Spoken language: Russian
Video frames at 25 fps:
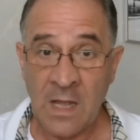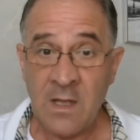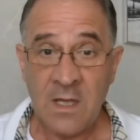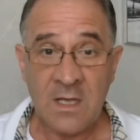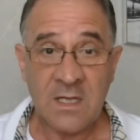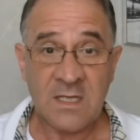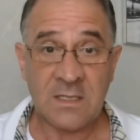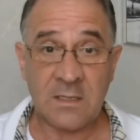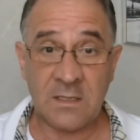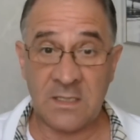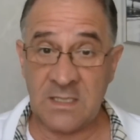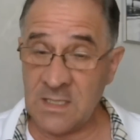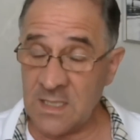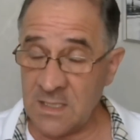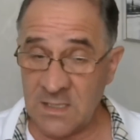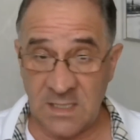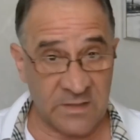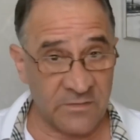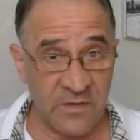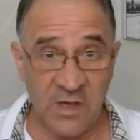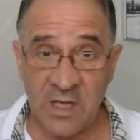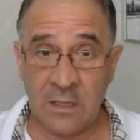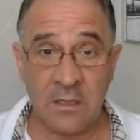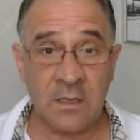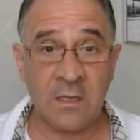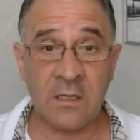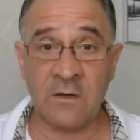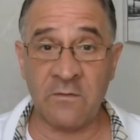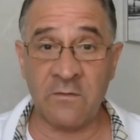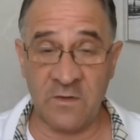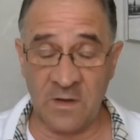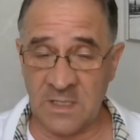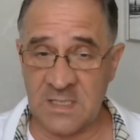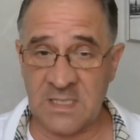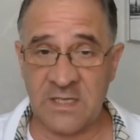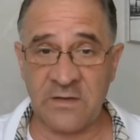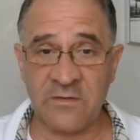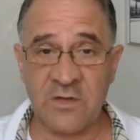Действительно, вы
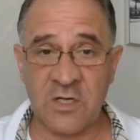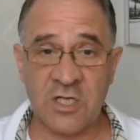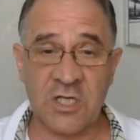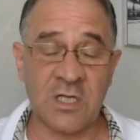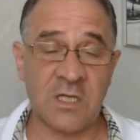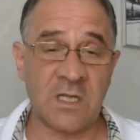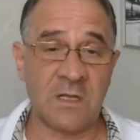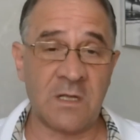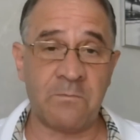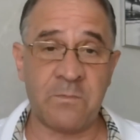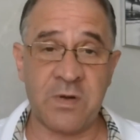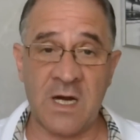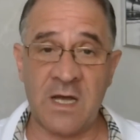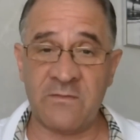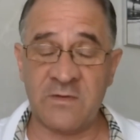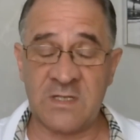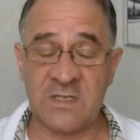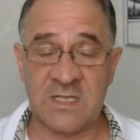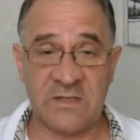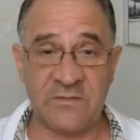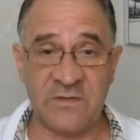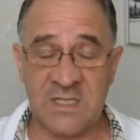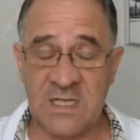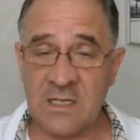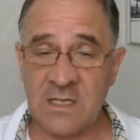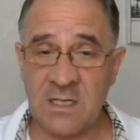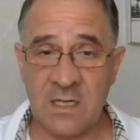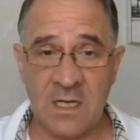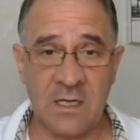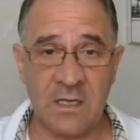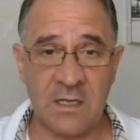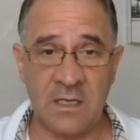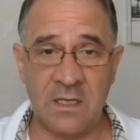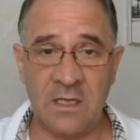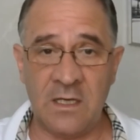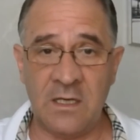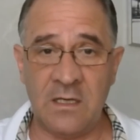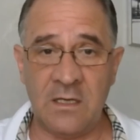совершенно правы, свидетели
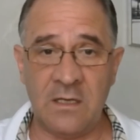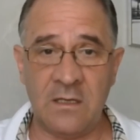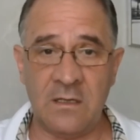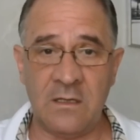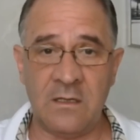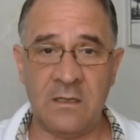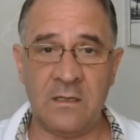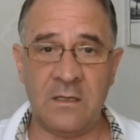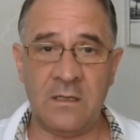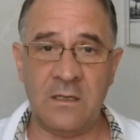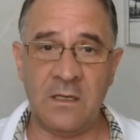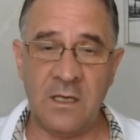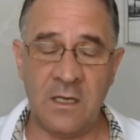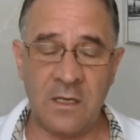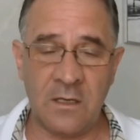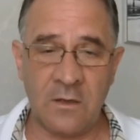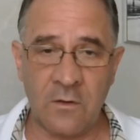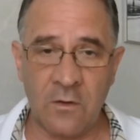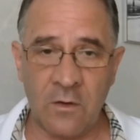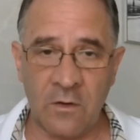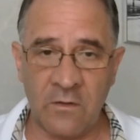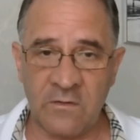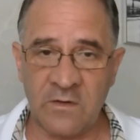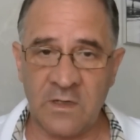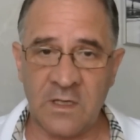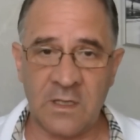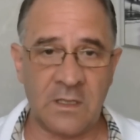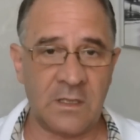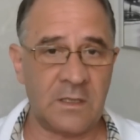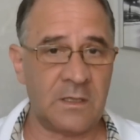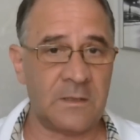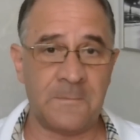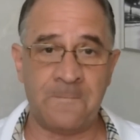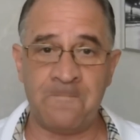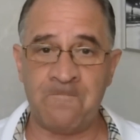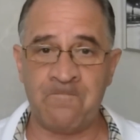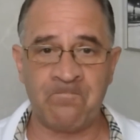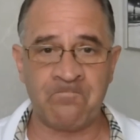и
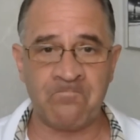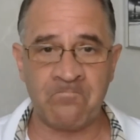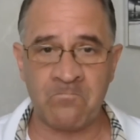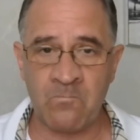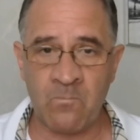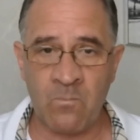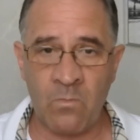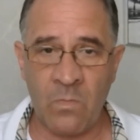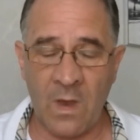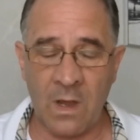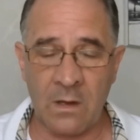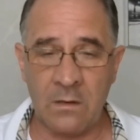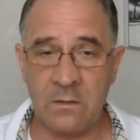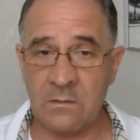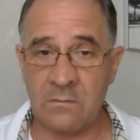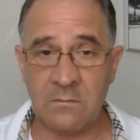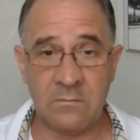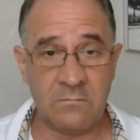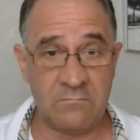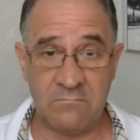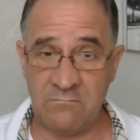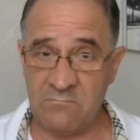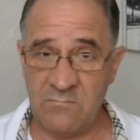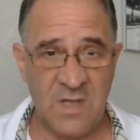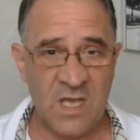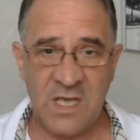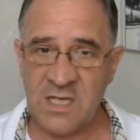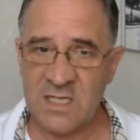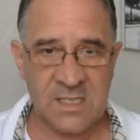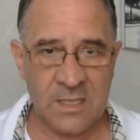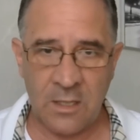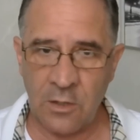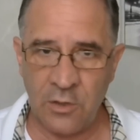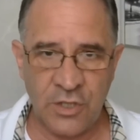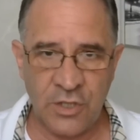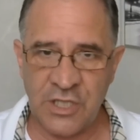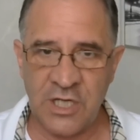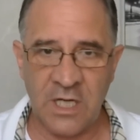Иеговы не
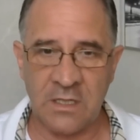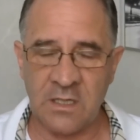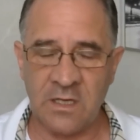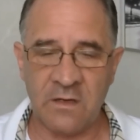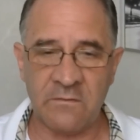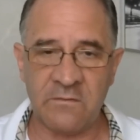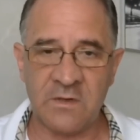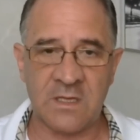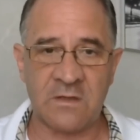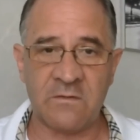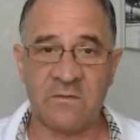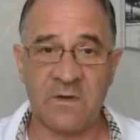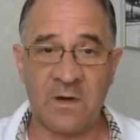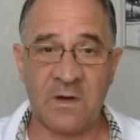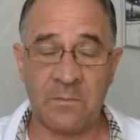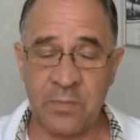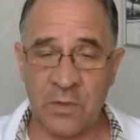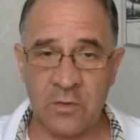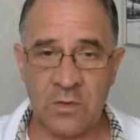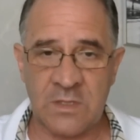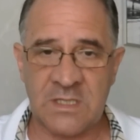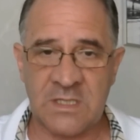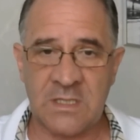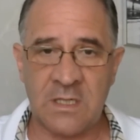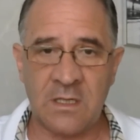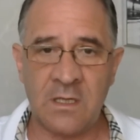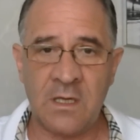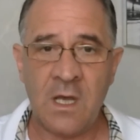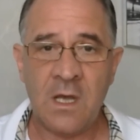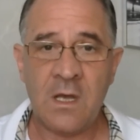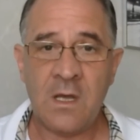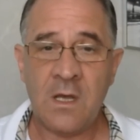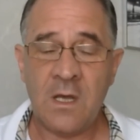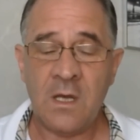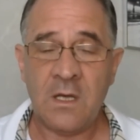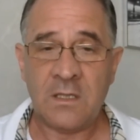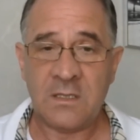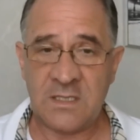исключение в этом вопросе.
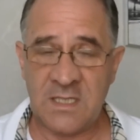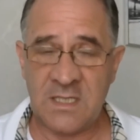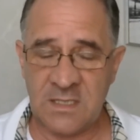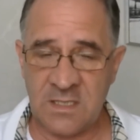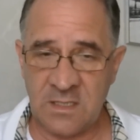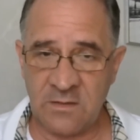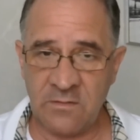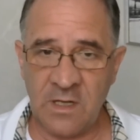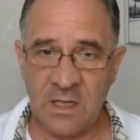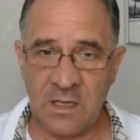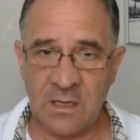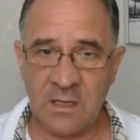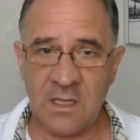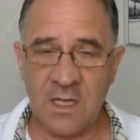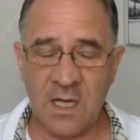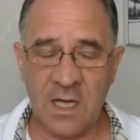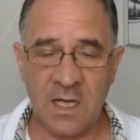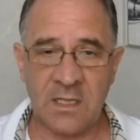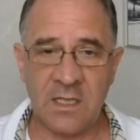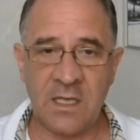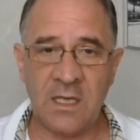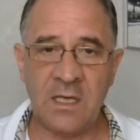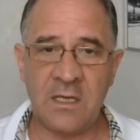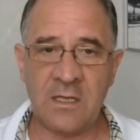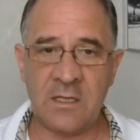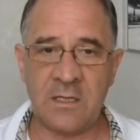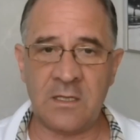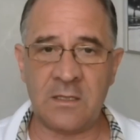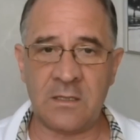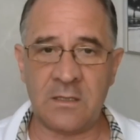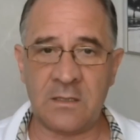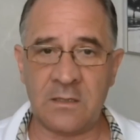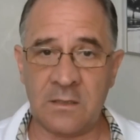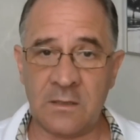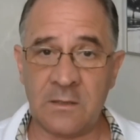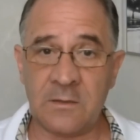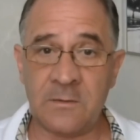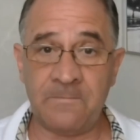Действительно, они
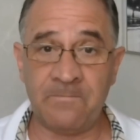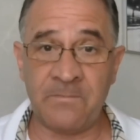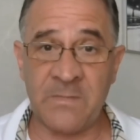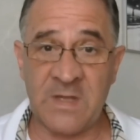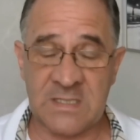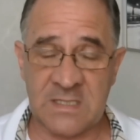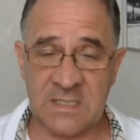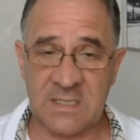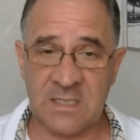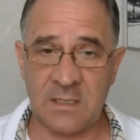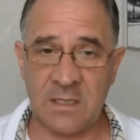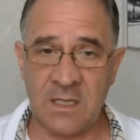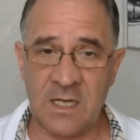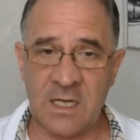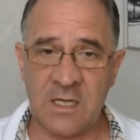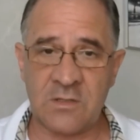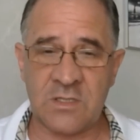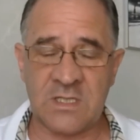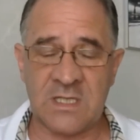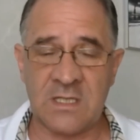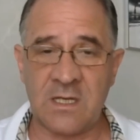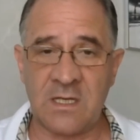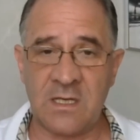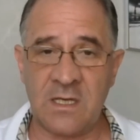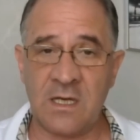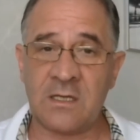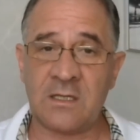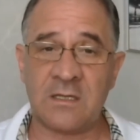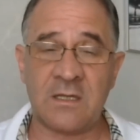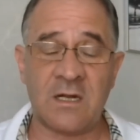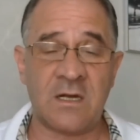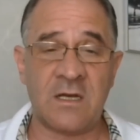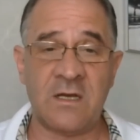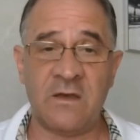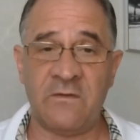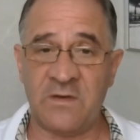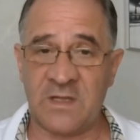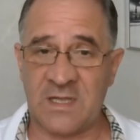э, ссылаются на
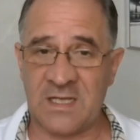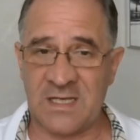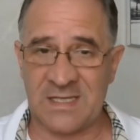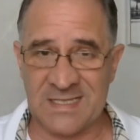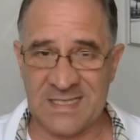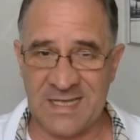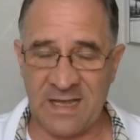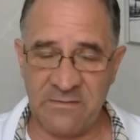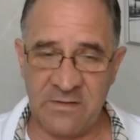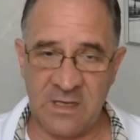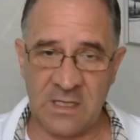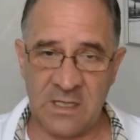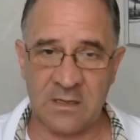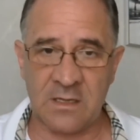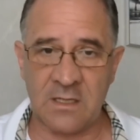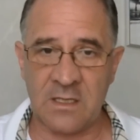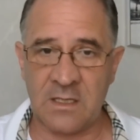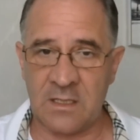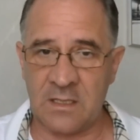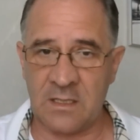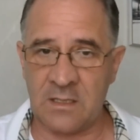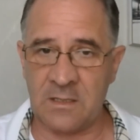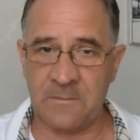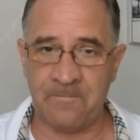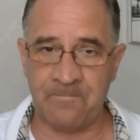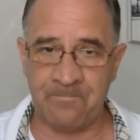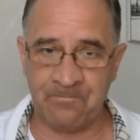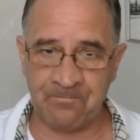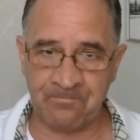некоторые ветхозаветные